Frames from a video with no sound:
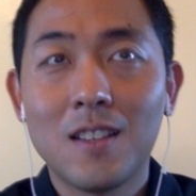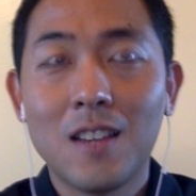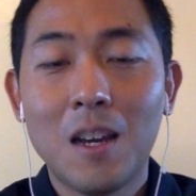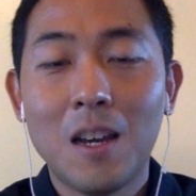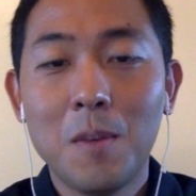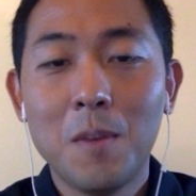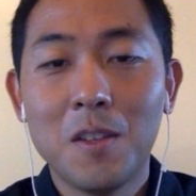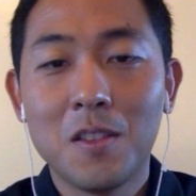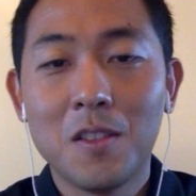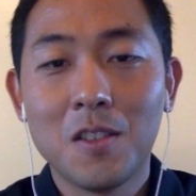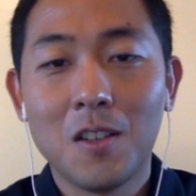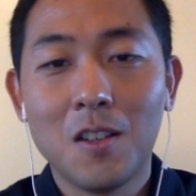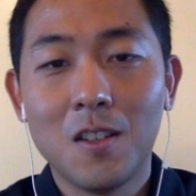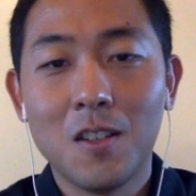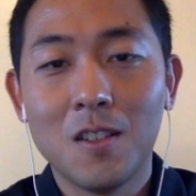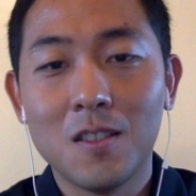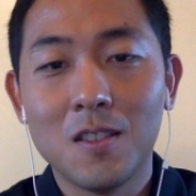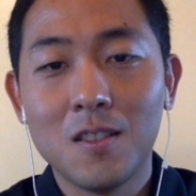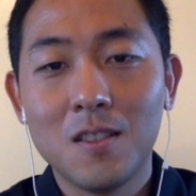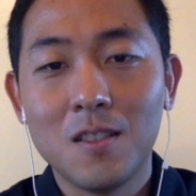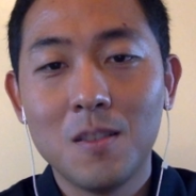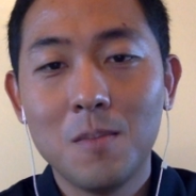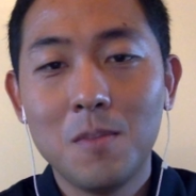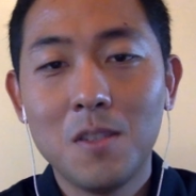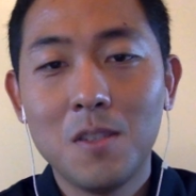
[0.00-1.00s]
하면서
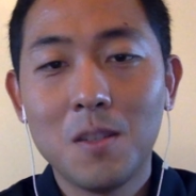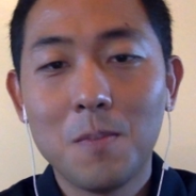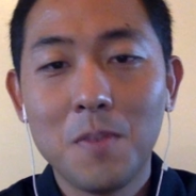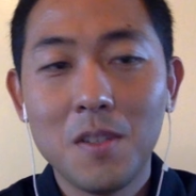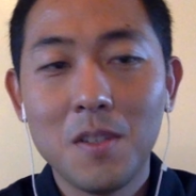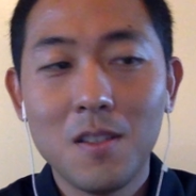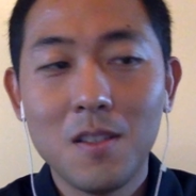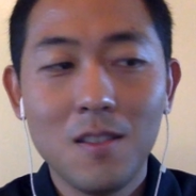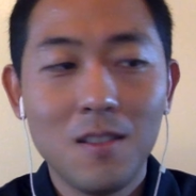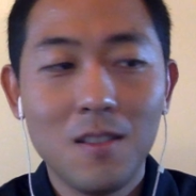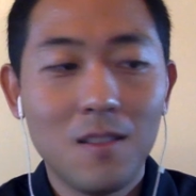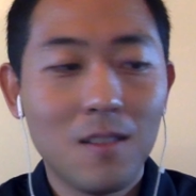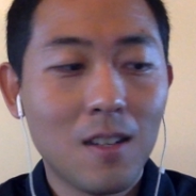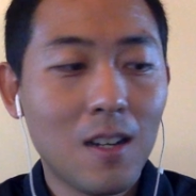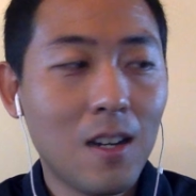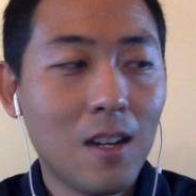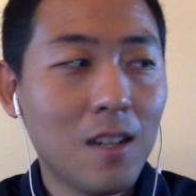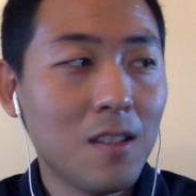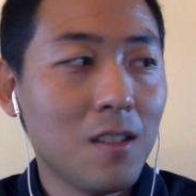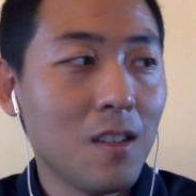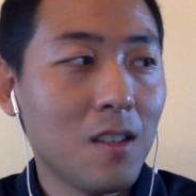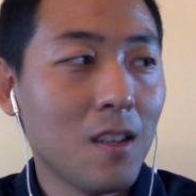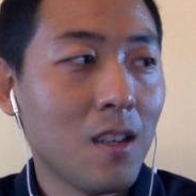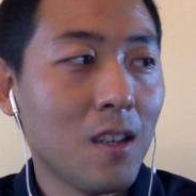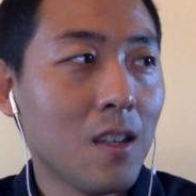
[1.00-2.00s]
음식 비즈니스가
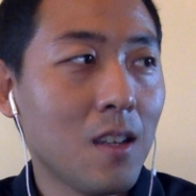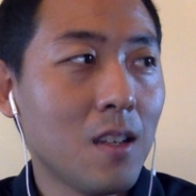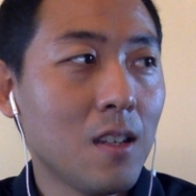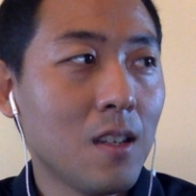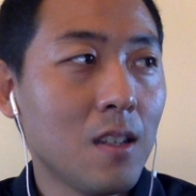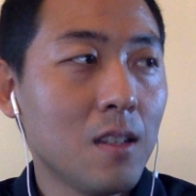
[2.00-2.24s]
이제